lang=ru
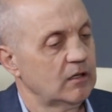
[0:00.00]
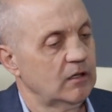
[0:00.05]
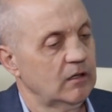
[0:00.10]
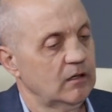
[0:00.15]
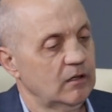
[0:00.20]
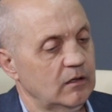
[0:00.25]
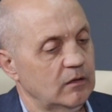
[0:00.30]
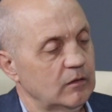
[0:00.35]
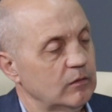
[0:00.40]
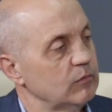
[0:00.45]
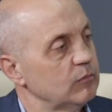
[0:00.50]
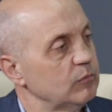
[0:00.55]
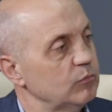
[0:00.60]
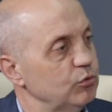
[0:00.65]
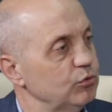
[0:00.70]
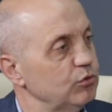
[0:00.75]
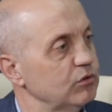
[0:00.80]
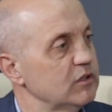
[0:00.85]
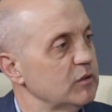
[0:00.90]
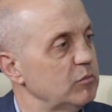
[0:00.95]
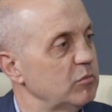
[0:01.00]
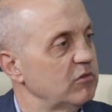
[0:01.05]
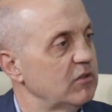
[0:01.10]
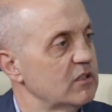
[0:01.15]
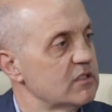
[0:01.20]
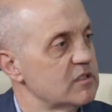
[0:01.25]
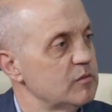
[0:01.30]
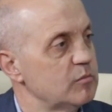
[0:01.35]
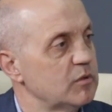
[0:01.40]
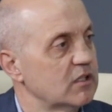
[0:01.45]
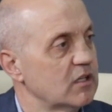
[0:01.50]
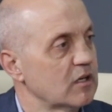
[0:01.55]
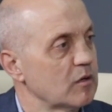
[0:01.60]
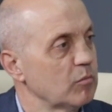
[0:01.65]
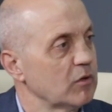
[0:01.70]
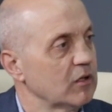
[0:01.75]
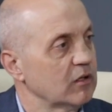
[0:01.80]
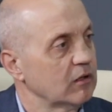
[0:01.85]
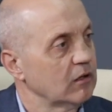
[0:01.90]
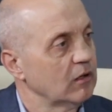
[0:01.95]
а будут набивать себе
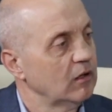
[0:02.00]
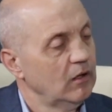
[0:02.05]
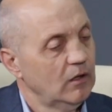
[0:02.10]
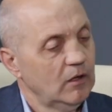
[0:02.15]
карманы.